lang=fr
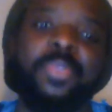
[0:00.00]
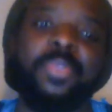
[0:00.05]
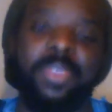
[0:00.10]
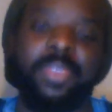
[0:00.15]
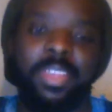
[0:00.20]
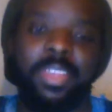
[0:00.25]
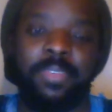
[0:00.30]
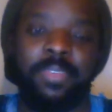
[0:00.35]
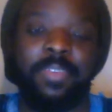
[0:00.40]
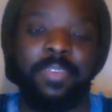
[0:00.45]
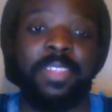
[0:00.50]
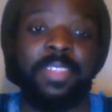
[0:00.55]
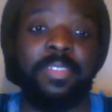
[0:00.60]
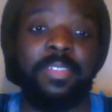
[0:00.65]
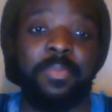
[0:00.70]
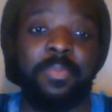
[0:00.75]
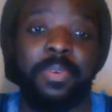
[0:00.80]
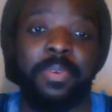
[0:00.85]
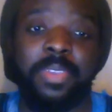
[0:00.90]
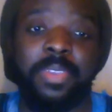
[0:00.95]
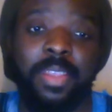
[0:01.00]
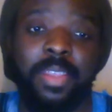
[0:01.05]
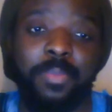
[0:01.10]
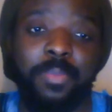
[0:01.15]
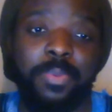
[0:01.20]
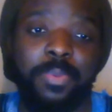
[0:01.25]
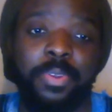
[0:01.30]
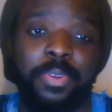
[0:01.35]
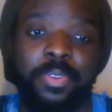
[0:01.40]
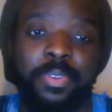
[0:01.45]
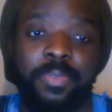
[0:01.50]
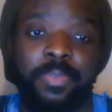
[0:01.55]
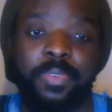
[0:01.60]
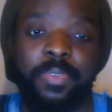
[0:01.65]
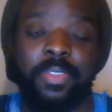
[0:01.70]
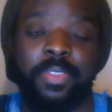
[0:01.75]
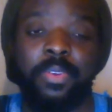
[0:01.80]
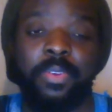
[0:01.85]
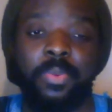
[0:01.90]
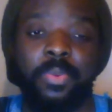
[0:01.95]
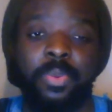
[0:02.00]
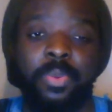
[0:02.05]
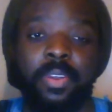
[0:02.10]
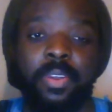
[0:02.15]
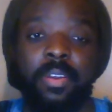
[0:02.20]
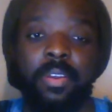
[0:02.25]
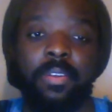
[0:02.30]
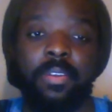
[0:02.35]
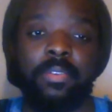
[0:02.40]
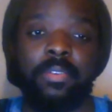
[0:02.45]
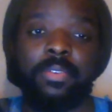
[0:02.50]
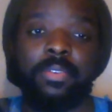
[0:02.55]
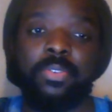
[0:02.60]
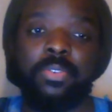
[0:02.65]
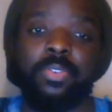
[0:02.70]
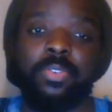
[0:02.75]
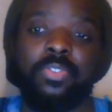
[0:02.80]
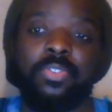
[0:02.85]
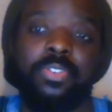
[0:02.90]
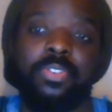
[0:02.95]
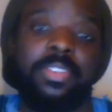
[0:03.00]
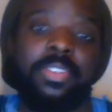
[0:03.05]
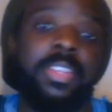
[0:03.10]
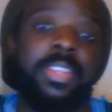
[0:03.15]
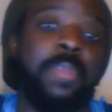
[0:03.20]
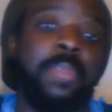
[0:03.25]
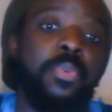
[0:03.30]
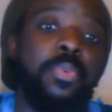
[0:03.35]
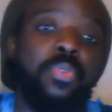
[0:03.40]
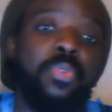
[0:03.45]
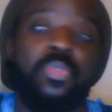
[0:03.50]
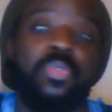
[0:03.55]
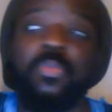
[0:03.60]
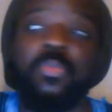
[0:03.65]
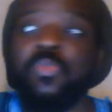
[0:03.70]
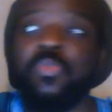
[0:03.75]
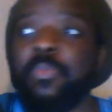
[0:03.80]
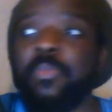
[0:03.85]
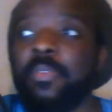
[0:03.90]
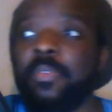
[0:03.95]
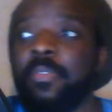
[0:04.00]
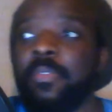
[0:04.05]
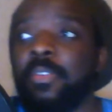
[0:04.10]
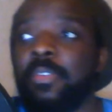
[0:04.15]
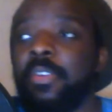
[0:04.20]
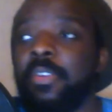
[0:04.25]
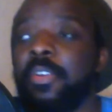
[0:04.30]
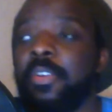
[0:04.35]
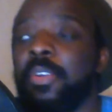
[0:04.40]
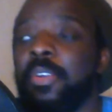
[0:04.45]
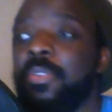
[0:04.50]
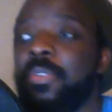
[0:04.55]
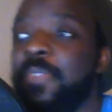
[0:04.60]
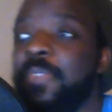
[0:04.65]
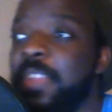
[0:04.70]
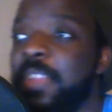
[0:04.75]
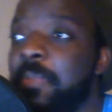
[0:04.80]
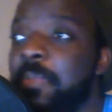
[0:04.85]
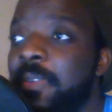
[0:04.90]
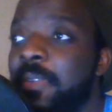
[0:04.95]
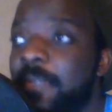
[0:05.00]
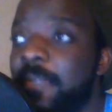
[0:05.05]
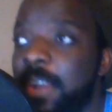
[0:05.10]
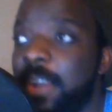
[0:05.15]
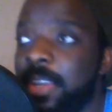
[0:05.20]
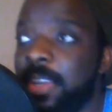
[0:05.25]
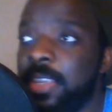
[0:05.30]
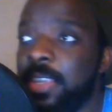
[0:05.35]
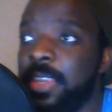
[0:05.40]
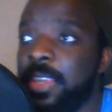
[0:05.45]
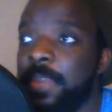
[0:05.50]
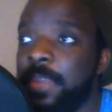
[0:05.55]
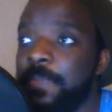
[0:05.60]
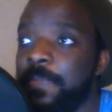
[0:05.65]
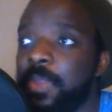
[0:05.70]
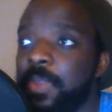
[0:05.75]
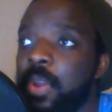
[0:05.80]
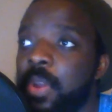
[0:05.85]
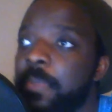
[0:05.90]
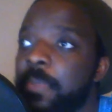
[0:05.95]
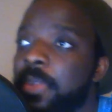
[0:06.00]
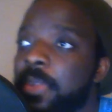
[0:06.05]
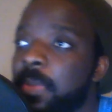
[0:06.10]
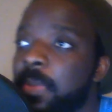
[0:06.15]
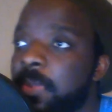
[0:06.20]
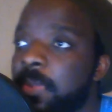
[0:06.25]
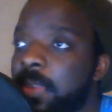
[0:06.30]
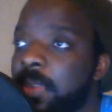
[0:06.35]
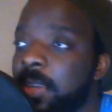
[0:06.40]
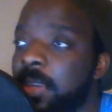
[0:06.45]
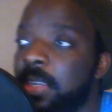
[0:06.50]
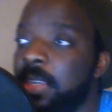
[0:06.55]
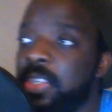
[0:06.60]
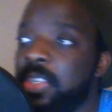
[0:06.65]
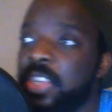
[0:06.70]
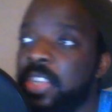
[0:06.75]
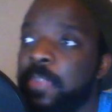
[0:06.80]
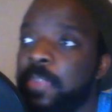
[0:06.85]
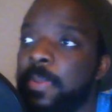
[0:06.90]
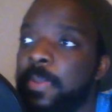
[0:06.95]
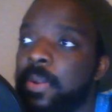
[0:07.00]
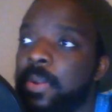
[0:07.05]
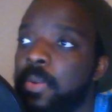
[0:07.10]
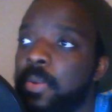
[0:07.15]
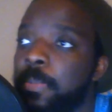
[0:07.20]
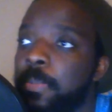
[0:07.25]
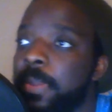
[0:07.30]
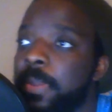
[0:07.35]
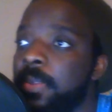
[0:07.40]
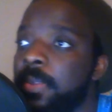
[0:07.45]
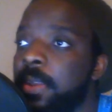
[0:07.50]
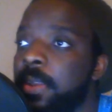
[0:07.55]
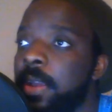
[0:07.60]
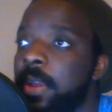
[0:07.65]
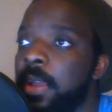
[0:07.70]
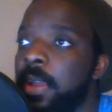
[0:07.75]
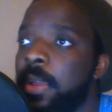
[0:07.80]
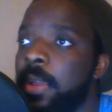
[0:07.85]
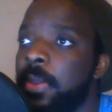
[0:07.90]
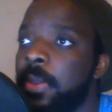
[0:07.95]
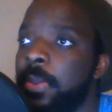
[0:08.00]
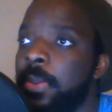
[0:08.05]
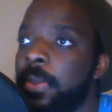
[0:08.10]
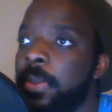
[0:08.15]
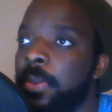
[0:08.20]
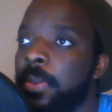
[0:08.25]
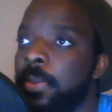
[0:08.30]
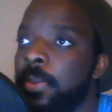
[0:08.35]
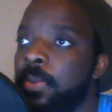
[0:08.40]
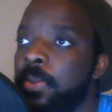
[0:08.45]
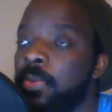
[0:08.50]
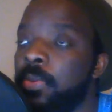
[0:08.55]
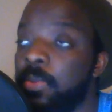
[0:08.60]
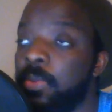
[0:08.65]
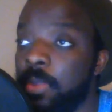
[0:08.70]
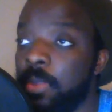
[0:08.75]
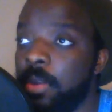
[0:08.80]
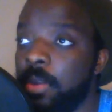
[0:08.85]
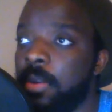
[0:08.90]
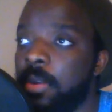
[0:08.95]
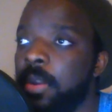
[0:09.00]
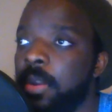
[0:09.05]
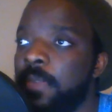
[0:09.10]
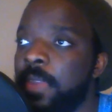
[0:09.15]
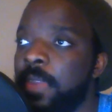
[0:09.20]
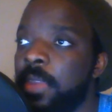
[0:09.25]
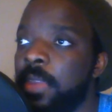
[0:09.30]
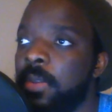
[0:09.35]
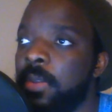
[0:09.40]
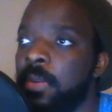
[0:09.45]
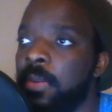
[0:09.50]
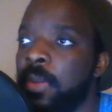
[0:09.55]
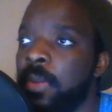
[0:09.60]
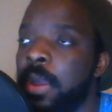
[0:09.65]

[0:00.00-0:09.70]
les vêtements qu'il porte en fait dans le camp. Il y a beaucoup de mouvements, de vêtements variés. Comme c'est une série, j'espère qu'on passera euh, du temps avec euh,